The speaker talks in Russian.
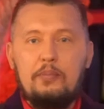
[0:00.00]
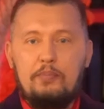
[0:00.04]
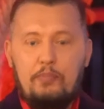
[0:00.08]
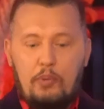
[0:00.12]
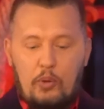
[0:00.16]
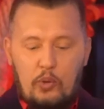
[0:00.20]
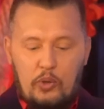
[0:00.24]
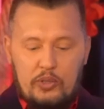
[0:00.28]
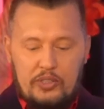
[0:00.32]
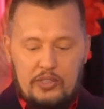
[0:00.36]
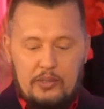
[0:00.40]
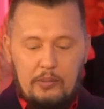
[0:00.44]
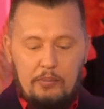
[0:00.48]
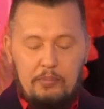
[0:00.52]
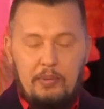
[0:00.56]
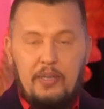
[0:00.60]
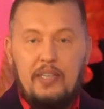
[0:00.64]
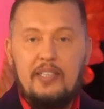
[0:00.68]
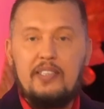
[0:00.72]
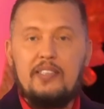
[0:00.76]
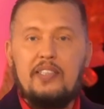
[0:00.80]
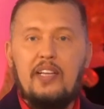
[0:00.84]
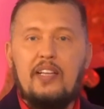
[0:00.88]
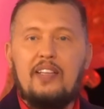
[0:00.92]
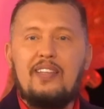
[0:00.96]
просто
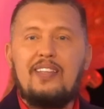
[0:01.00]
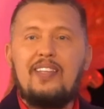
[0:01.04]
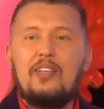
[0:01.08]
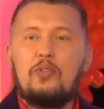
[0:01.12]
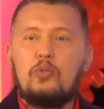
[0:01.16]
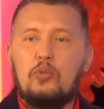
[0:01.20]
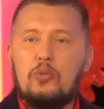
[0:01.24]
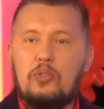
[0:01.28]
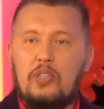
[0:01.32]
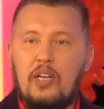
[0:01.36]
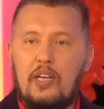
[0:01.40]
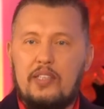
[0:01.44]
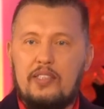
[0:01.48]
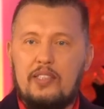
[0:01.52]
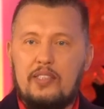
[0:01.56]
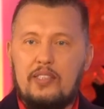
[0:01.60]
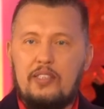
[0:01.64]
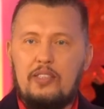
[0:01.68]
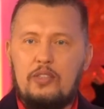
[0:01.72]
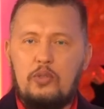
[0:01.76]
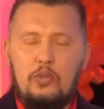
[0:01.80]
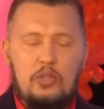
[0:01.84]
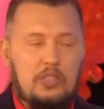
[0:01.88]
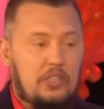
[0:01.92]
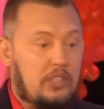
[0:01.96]
были даны куда-то.
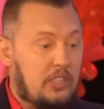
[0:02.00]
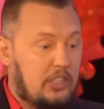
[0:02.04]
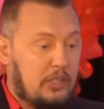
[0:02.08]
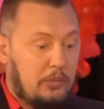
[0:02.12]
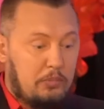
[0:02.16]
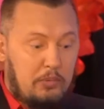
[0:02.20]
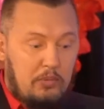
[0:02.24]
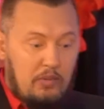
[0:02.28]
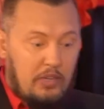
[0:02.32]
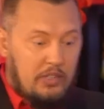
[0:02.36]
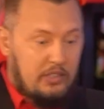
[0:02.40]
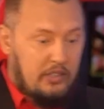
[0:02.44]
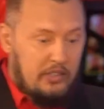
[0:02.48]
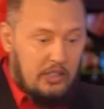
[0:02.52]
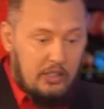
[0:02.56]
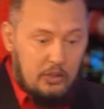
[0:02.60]
Люди даже бывает